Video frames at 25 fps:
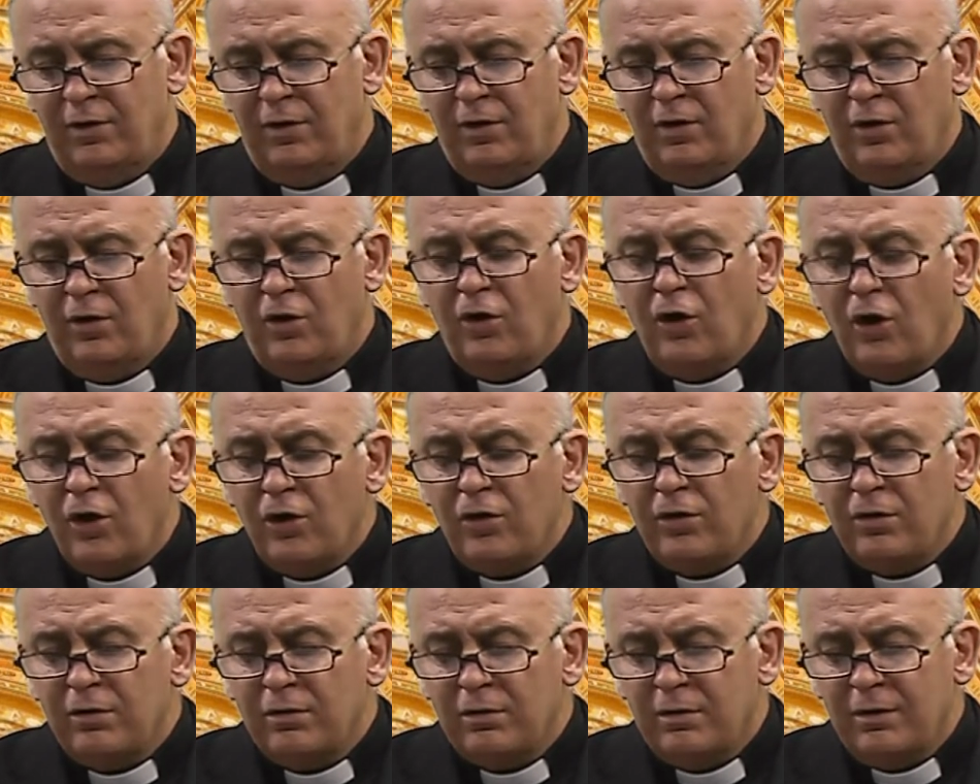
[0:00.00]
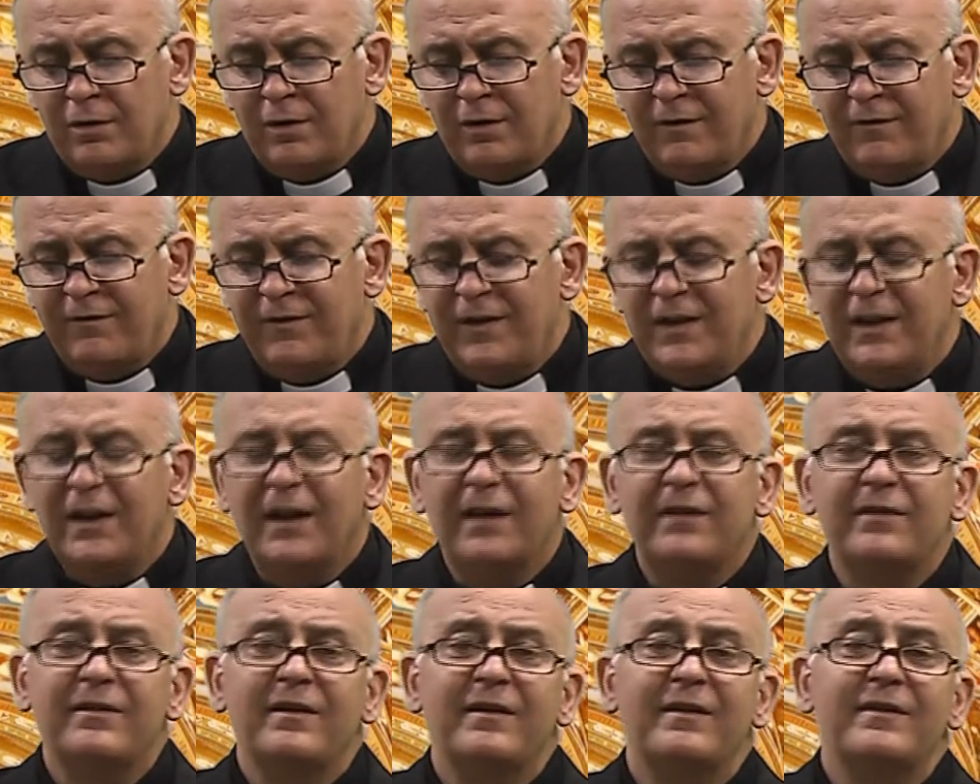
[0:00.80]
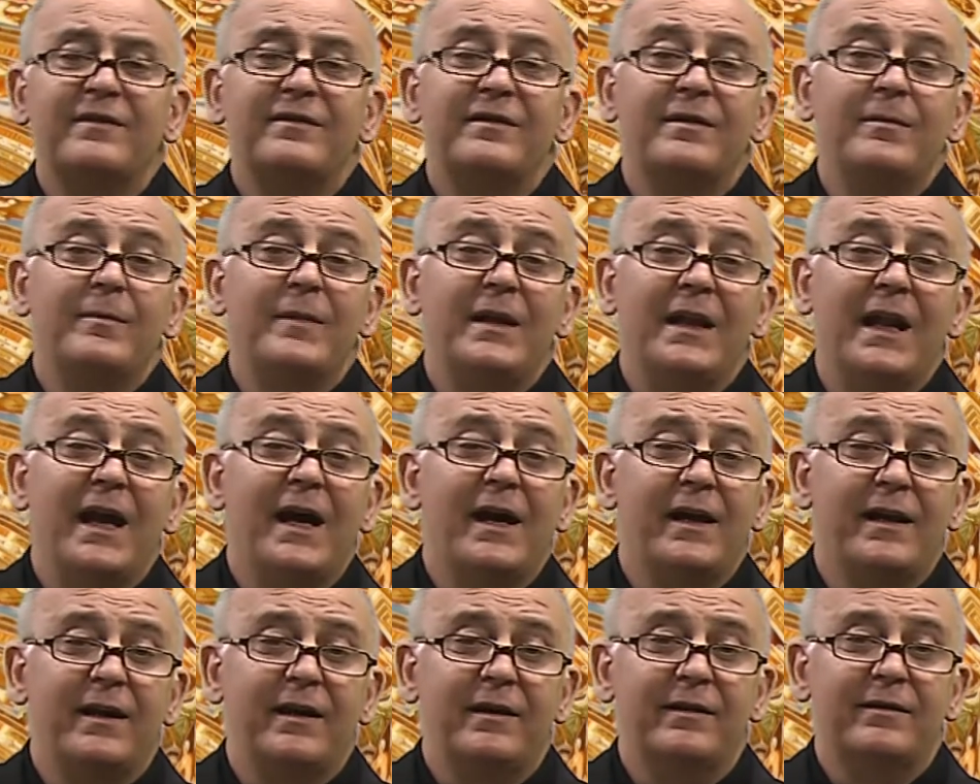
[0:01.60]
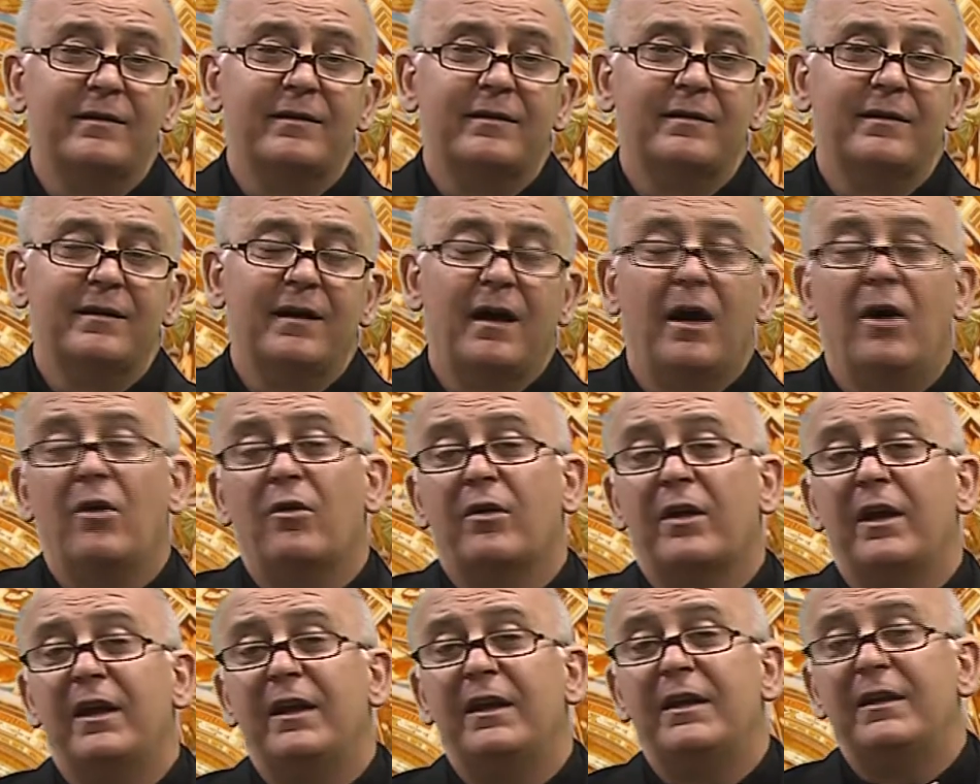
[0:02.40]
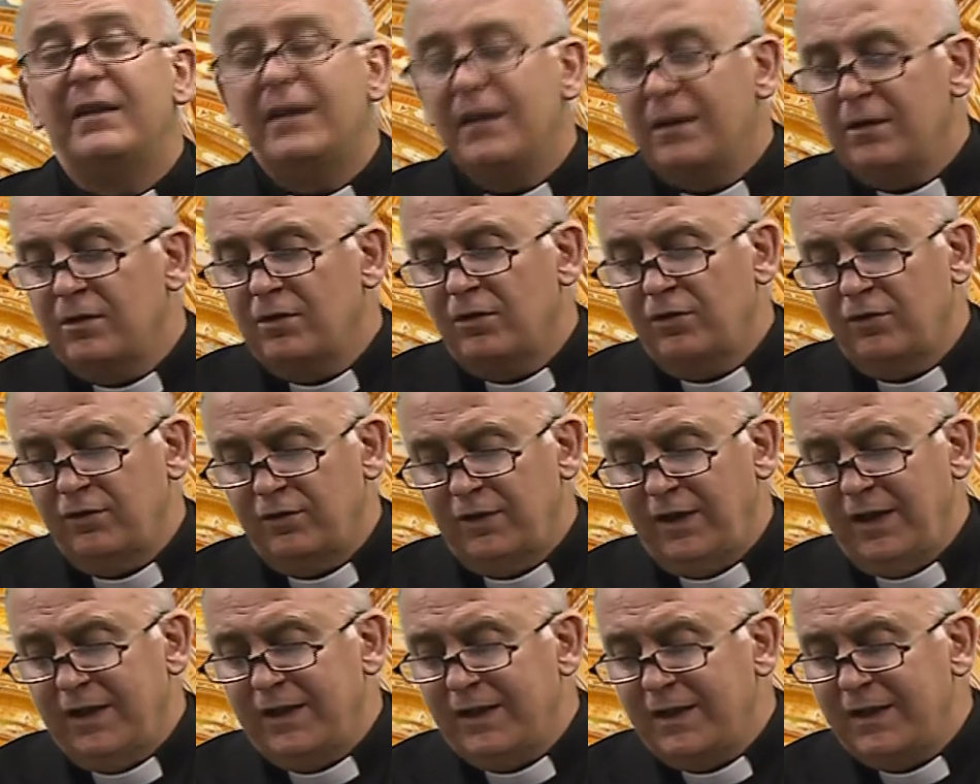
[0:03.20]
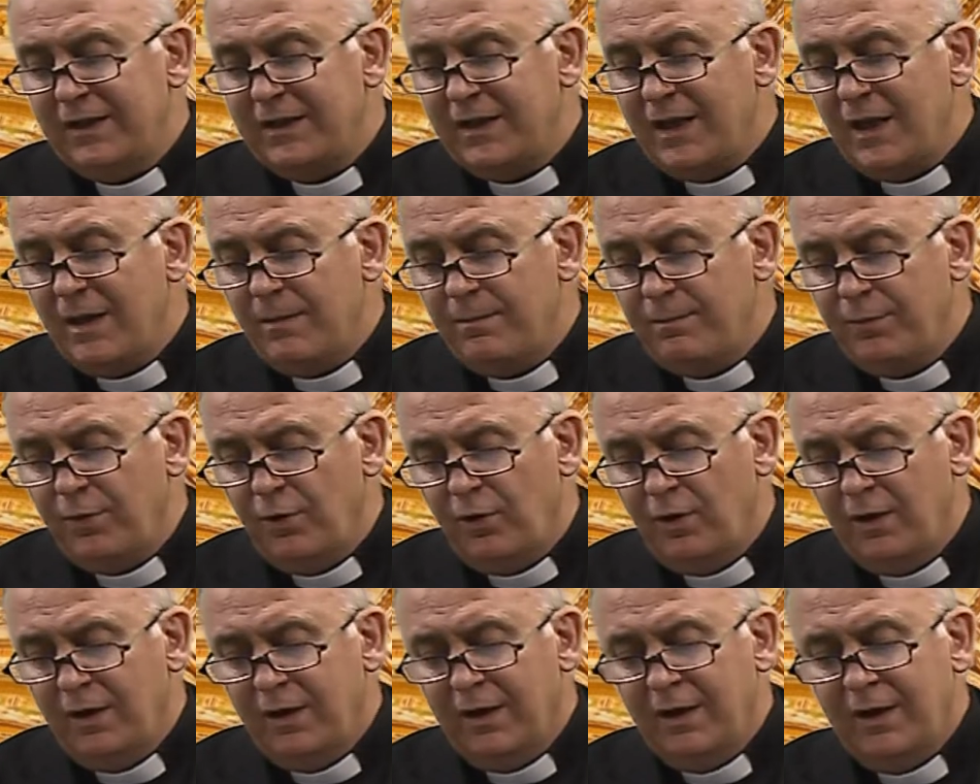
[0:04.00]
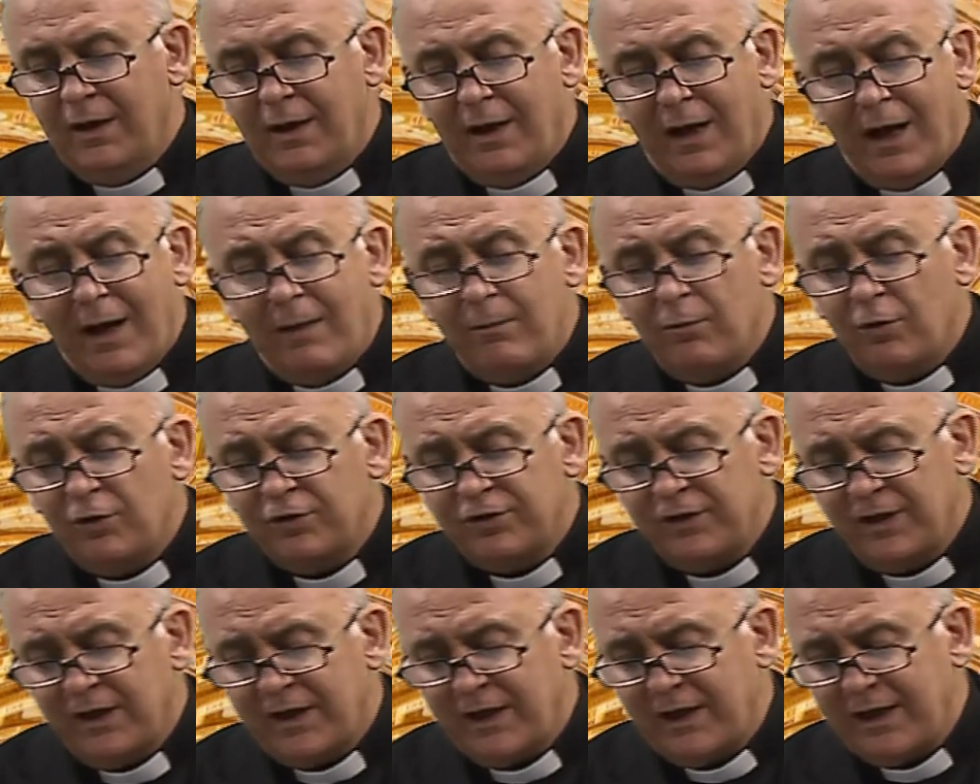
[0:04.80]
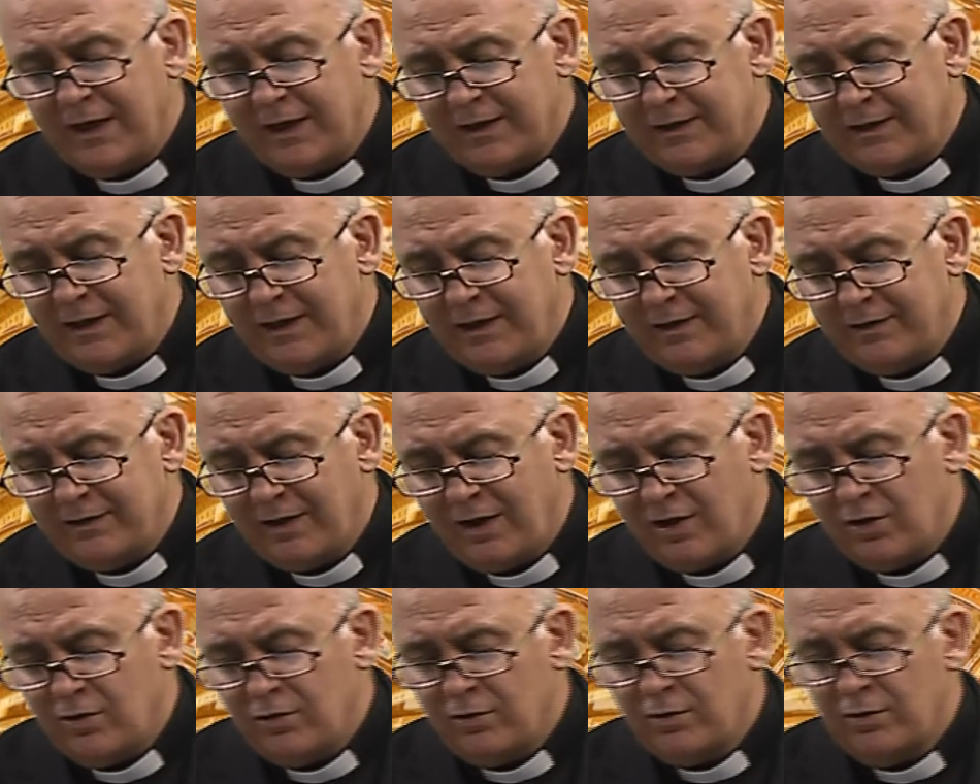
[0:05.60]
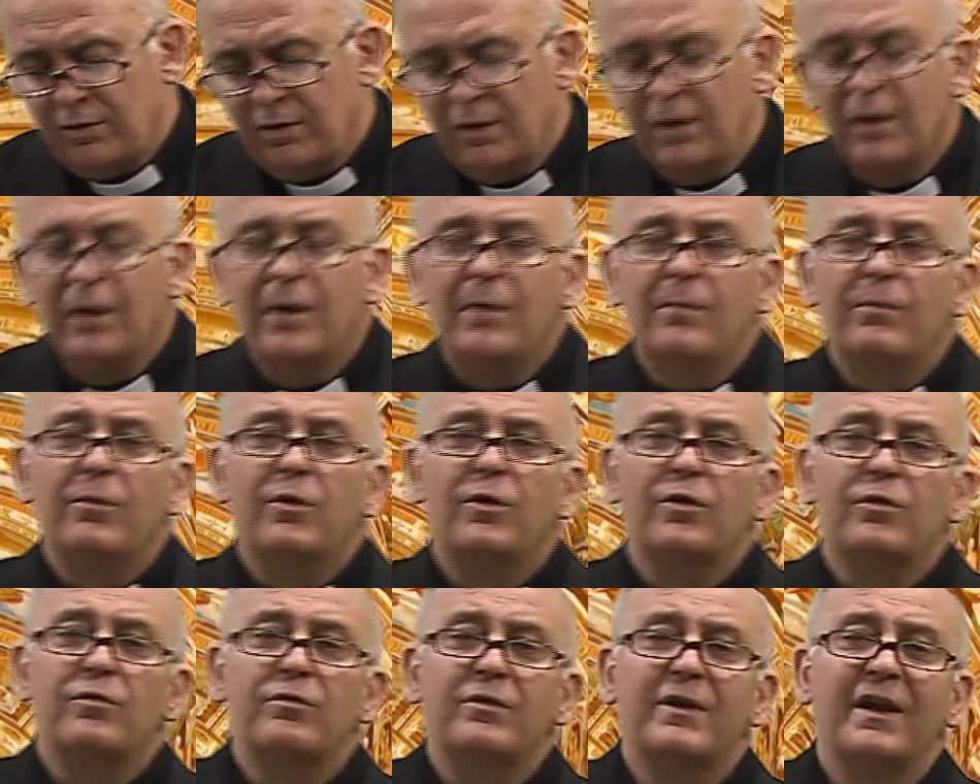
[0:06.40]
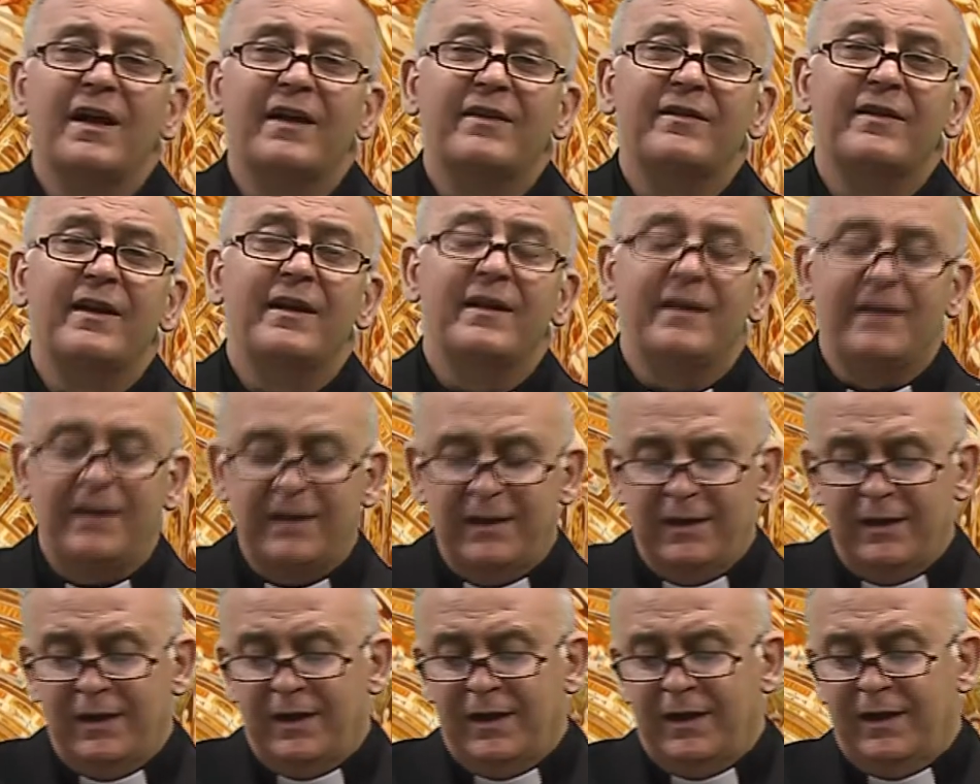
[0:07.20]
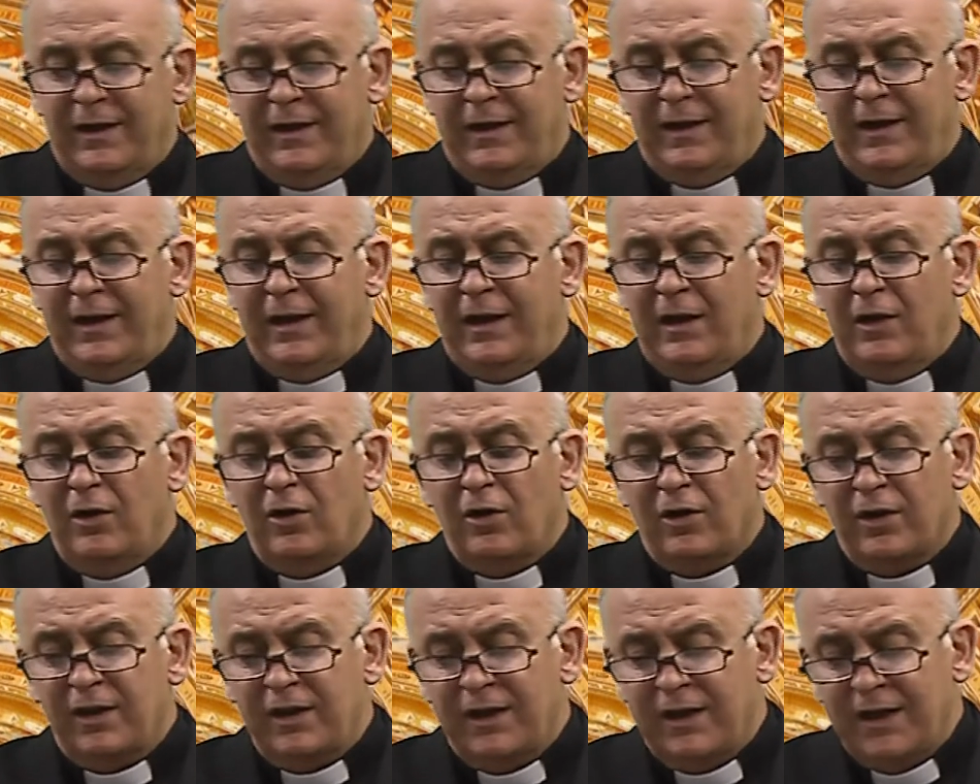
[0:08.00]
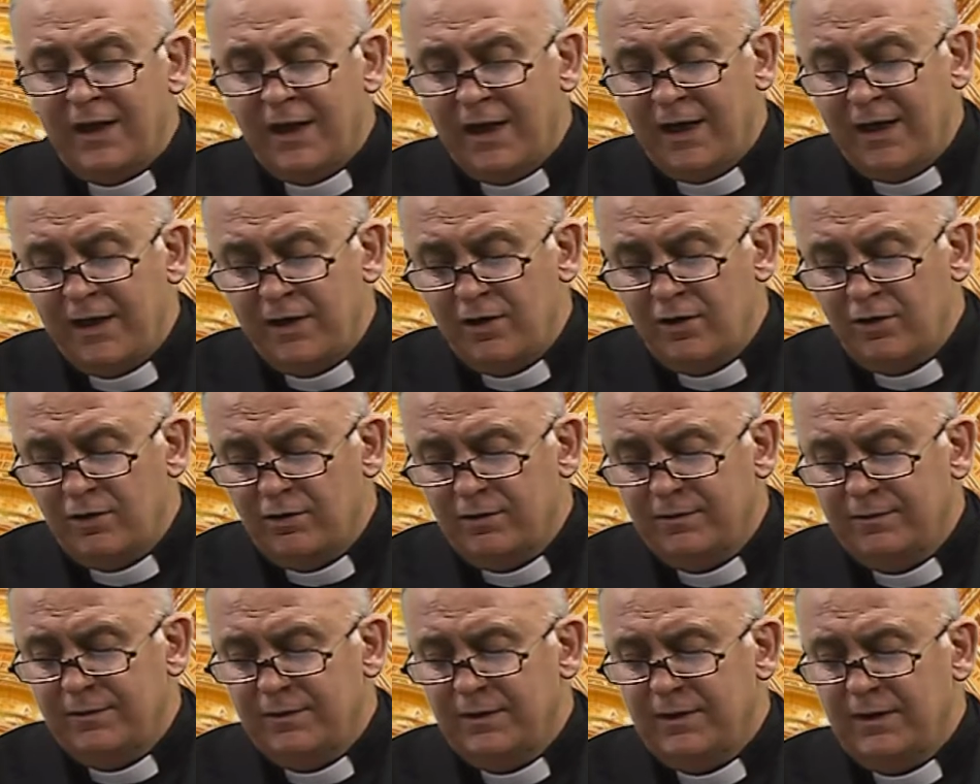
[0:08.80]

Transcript: con vidas similares, aunque distintos en el tiempo, ambos se caracterizaron por una santidad en lo ordinario,